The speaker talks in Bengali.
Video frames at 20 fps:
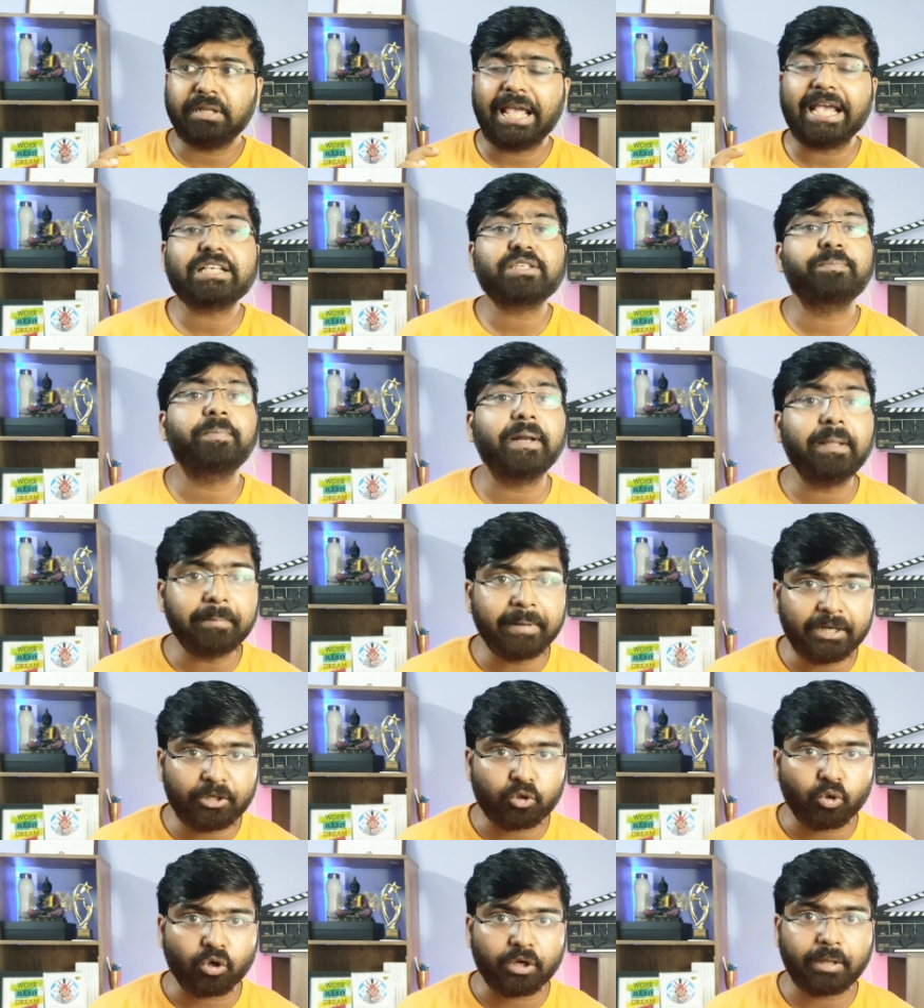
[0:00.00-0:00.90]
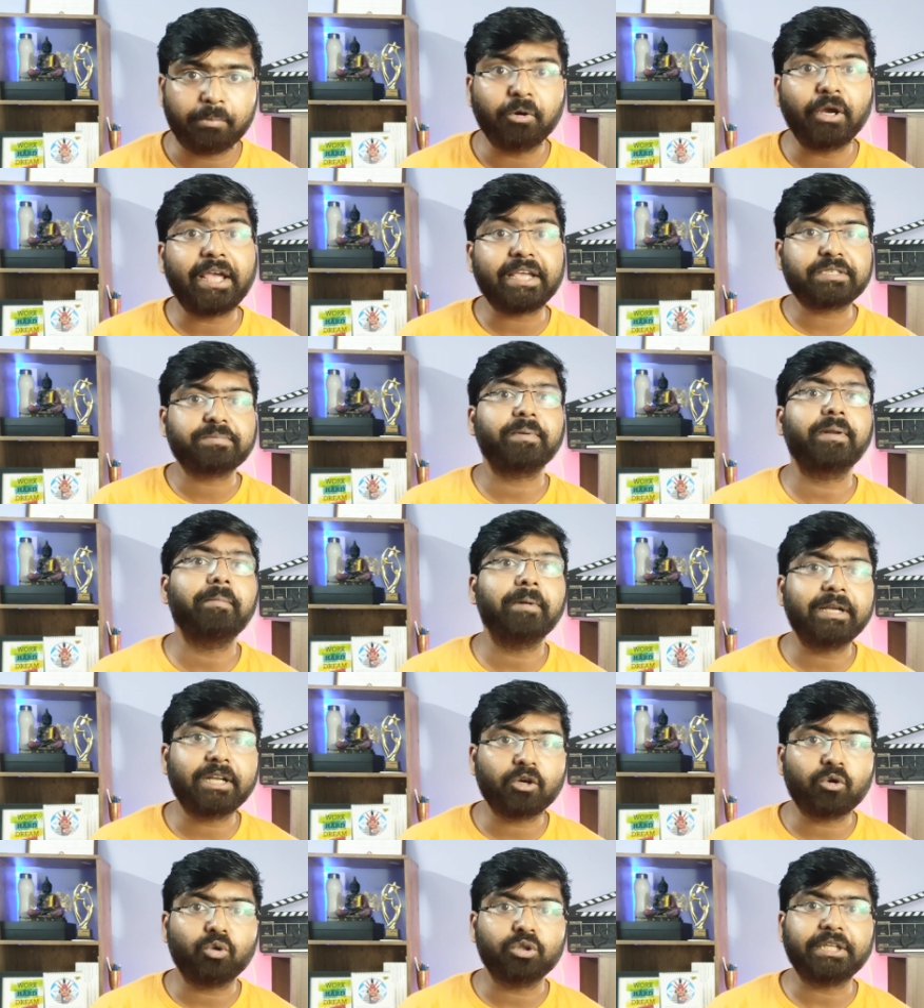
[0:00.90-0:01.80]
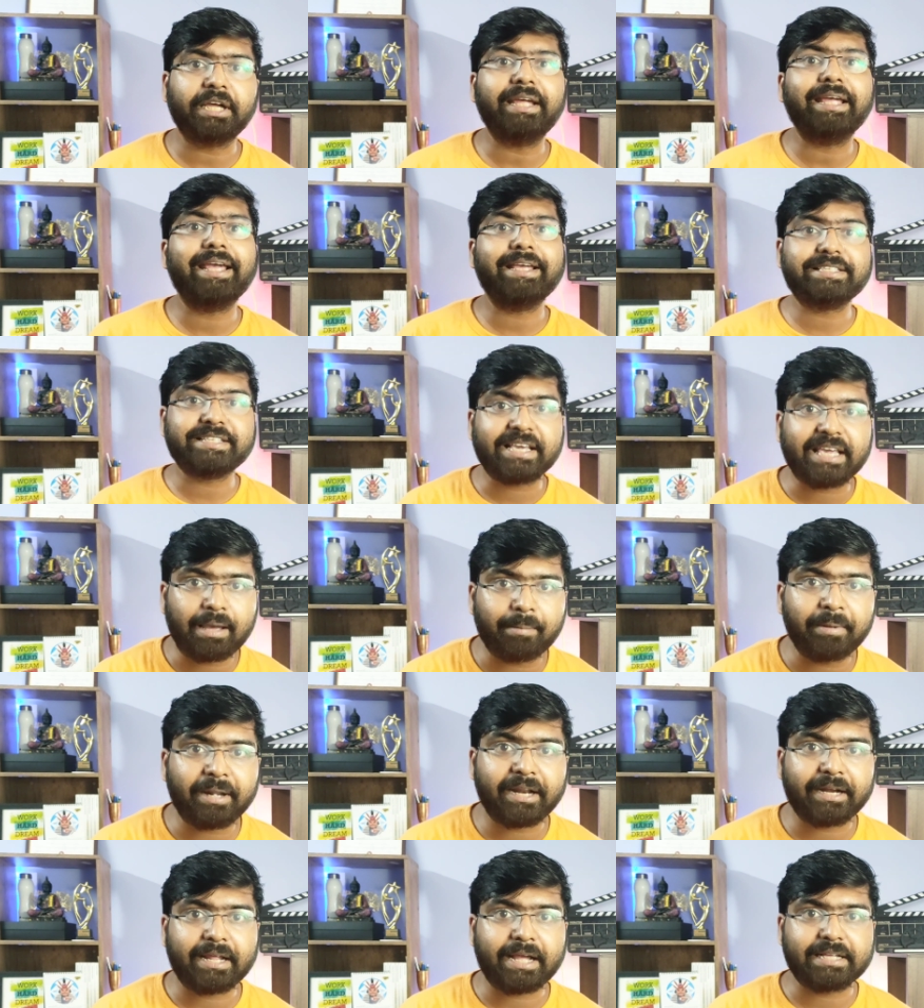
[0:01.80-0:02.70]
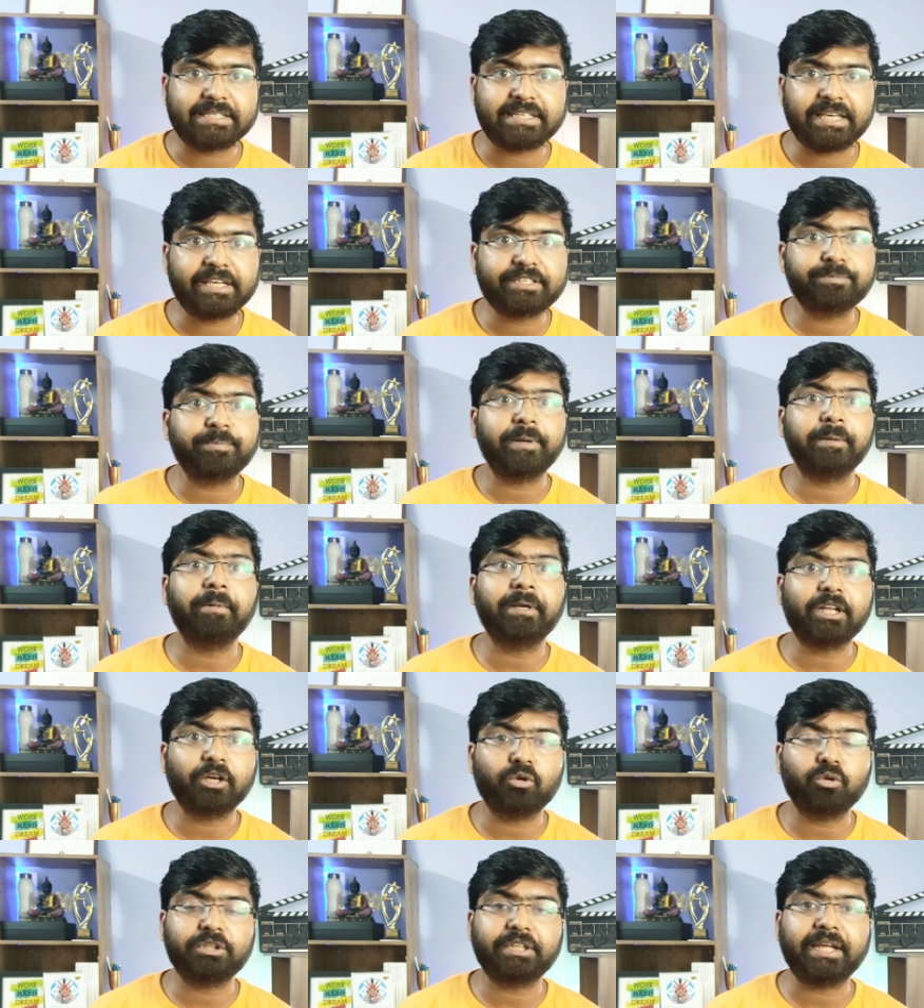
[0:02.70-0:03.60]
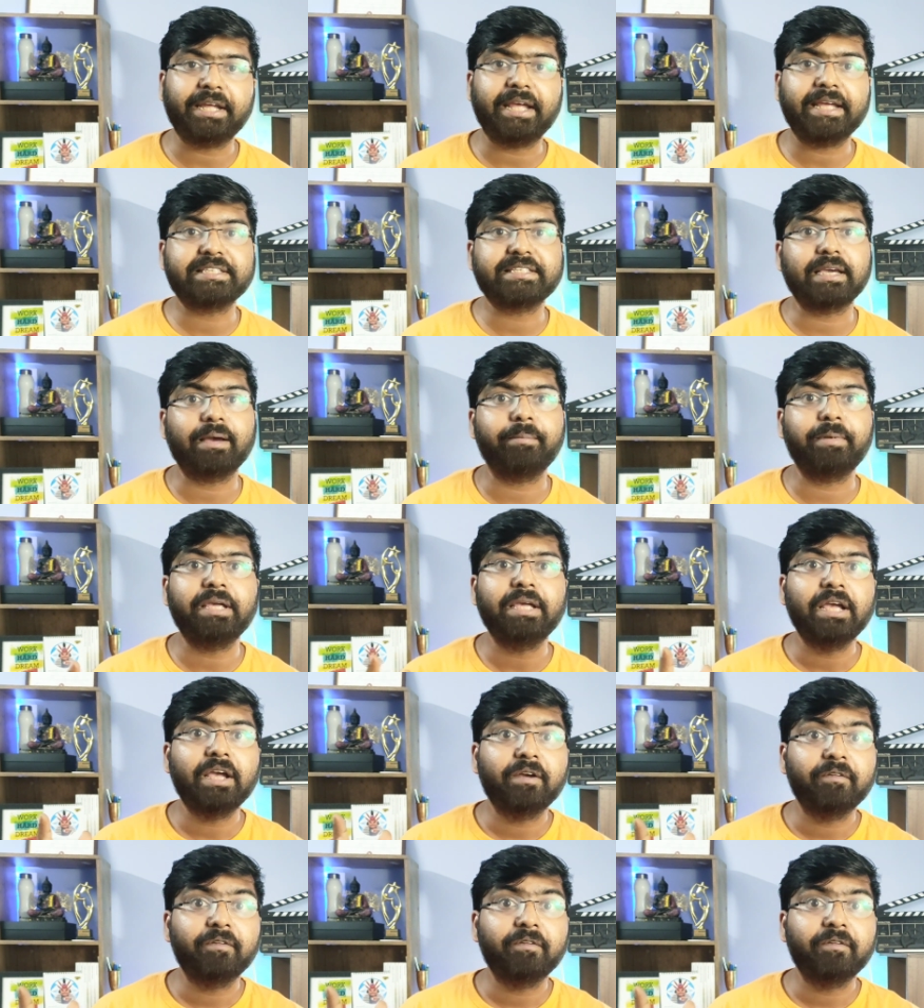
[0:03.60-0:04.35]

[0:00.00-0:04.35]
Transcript: এক্সপেরিমেন্ট হোক এবং এক্সপেরিমেন্টটা কোথায় এই যে ক্যামেরার কাজে এক্সপেরিমেন্টটা কোথায় এই যে আমি